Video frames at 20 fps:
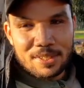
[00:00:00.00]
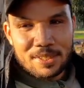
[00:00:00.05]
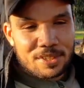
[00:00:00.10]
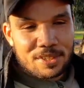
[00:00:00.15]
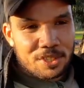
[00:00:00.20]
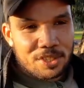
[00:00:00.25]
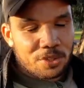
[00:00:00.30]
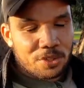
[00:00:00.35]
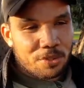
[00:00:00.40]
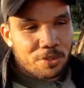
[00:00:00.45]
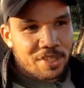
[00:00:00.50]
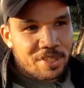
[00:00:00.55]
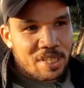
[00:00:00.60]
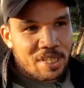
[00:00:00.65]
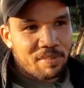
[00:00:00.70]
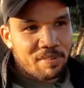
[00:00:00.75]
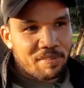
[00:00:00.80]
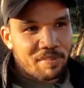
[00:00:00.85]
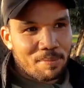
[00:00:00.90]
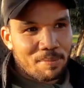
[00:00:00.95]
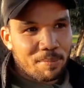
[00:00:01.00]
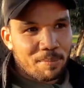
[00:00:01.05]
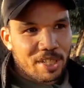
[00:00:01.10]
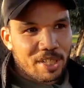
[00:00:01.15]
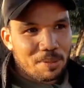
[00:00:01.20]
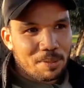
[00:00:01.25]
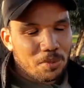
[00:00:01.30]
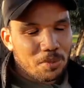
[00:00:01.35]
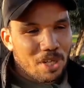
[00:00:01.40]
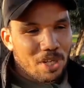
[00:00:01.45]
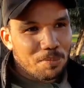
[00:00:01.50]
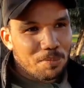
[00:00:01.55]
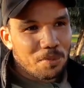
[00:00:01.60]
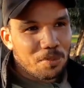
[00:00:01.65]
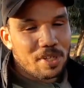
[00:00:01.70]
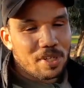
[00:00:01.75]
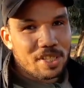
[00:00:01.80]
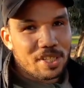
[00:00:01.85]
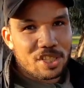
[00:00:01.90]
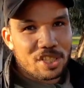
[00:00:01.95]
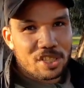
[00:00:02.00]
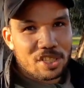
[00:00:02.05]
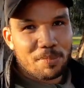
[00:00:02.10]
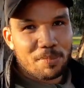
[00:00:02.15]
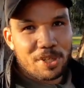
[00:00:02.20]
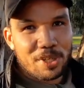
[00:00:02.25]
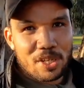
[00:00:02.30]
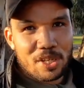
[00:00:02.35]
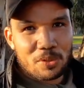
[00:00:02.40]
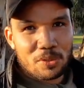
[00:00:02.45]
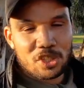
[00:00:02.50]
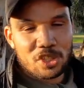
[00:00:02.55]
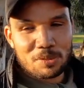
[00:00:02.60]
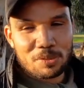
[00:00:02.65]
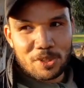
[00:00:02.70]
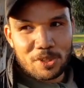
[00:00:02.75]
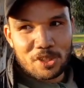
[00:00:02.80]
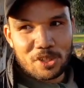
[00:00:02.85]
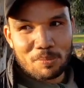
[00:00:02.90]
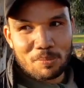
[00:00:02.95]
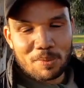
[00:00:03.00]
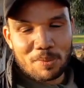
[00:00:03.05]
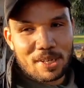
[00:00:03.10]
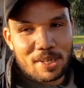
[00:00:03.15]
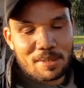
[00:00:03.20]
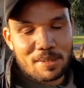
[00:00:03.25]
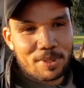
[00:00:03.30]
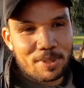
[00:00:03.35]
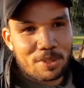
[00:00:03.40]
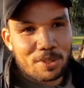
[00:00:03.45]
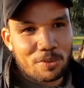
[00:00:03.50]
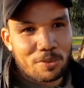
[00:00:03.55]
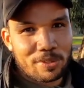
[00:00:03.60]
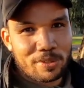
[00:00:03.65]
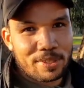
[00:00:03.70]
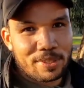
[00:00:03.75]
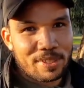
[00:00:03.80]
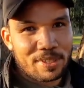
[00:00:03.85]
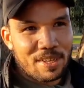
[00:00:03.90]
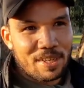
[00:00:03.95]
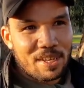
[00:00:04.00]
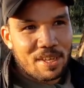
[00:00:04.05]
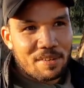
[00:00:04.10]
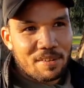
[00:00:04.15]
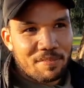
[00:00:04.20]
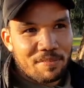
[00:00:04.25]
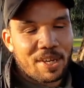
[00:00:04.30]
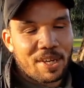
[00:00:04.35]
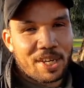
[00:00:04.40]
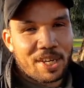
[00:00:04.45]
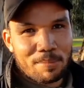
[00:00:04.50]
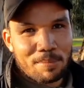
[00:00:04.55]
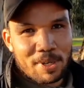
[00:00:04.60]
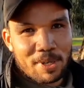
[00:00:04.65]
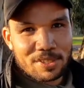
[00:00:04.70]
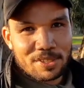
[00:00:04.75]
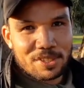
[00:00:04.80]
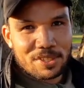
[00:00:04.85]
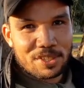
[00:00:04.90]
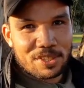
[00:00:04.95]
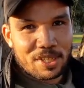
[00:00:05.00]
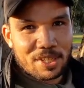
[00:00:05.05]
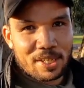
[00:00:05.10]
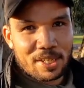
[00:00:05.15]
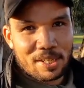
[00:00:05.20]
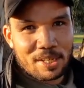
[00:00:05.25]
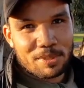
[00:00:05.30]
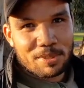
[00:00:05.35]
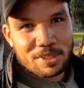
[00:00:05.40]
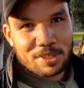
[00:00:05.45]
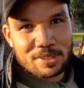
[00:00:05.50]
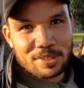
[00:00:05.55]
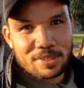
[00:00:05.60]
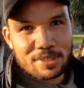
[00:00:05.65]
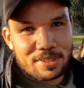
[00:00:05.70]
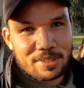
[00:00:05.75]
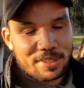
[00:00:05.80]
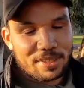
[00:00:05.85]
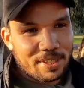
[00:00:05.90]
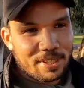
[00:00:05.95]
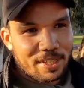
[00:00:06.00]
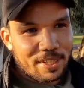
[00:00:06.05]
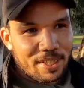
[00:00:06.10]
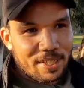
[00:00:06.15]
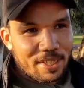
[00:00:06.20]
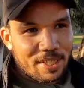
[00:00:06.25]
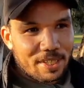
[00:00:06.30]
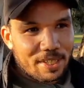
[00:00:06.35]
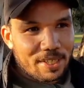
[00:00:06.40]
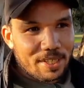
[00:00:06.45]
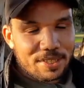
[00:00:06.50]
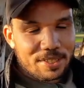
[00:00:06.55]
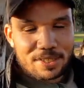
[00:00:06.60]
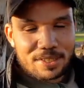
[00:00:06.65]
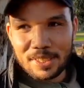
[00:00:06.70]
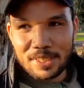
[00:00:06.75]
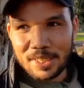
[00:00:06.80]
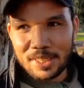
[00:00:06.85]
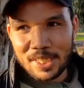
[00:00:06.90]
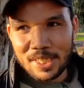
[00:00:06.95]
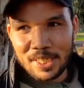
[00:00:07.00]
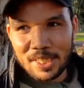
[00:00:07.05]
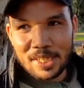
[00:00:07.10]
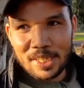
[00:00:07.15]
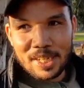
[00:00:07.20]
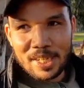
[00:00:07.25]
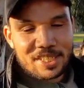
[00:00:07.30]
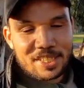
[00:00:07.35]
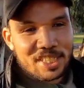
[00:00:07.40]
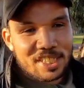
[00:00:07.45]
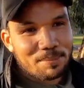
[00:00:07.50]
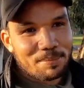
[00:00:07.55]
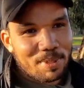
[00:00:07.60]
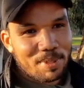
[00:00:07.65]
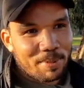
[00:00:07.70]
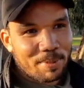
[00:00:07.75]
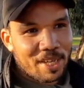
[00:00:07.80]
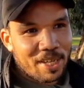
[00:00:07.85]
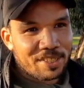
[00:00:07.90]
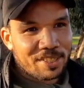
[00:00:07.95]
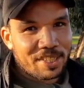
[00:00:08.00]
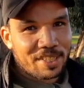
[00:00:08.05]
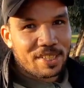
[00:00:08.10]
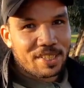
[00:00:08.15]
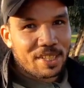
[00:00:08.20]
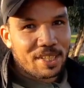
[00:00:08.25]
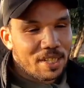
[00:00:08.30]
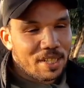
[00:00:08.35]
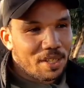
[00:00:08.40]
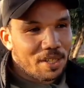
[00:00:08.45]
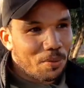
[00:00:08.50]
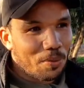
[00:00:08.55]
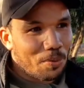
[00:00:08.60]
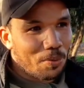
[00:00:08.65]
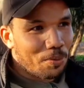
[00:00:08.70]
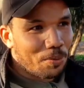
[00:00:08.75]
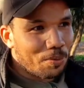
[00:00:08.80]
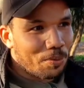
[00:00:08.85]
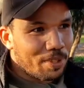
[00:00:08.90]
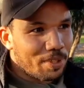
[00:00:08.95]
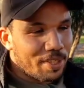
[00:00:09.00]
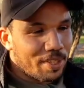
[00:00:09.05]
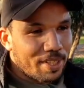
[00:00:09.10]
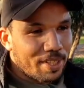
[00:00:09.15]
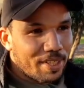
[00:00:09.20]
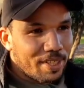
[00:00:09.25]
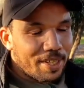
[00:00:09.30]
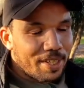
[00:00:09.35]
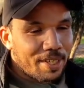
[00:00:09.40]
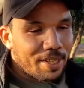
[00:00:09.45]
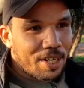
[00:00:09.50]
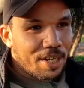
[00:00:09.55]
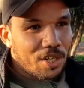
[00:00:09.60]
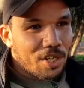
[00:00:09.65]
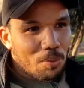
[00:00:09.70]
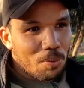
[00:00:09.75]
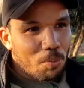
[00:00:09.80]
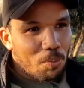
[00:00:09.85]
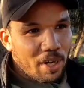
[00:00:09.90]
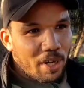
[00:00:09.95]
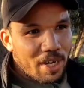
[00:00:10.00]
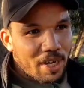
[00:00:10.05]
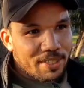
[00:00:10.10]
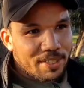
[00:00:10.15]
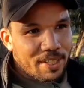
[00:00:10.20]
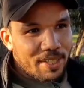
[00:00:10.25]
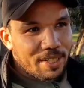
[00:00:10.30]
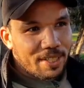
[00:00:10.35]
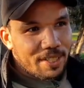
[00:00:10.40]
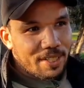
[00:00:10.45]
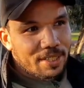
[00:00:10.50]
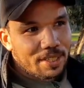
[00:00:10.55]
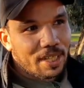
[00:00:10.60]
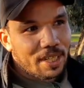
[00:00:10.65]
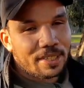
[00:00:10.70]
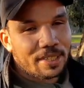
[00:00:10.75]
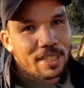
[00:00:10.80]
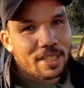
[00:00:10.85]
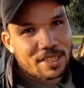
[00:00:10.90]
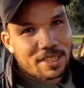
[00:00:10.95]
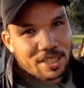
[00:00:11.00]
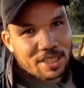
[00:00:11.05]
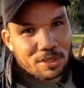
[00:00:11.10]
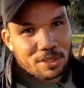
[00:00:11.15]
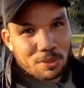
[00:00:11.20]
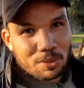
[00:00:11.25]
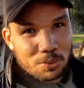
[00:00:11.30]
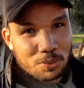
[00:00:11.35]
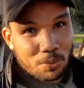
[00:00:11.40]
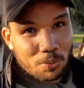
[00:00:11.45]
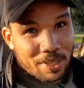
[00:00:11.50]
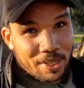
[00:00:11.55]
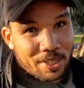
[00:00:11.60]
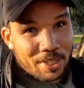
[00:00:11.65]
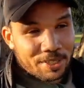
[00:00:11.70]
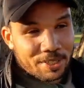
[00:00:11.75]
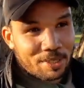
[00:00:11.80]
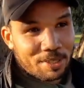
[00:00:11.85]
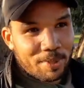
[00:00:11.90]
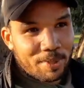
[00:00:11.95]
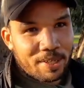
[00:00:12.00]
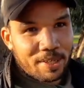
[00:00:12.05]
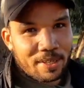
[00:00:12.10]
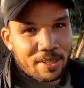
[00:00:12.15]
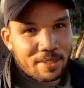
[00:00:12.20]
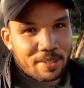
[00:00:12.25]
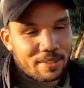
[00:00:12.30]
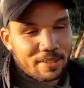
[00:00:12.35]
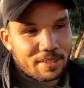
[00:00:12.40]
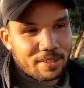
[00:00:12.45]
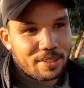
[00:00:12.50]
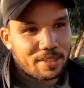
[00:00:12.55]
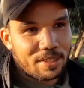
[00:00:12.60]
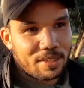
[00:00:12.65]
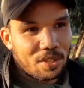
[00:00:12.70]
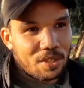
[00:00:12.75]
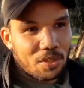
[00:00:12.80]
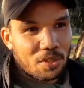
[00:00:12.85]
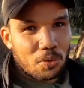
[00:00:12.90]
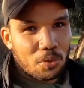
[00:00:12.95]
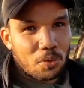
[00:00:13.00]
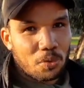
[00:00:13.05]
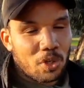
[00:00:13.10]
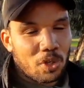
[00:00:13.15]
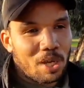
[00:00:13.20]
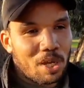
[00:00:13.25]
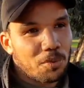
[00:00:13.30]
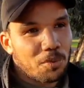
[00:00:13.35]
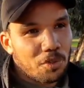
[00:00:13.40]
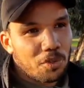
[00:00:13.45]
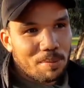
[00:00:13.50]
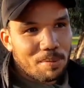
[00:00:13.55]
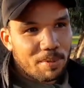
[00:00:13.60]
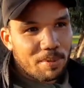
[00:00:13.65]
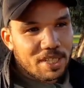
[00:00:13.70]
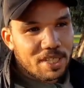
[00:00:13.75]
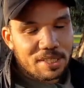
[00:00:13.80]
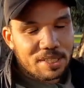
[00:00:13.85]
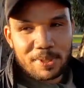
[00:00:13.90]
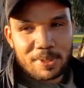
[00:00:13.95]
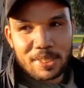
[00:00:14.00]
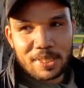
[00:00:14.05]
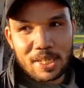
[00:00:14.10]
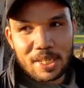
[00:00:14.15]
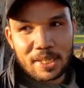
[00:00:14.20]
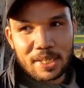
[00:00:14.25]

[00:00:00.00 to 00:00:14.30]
حتى شي دور صافي في المغرب والحمد لله تنتمناو تنتمناو من الله بيكون في اقرب العاجل ان شاء الله باش يعني هادشي ما يبقاش حين يعني انه راه اليوم وقعت كارثه غدا غتقدر توقع اكثر منها والحمد لله ما كاينش بعدا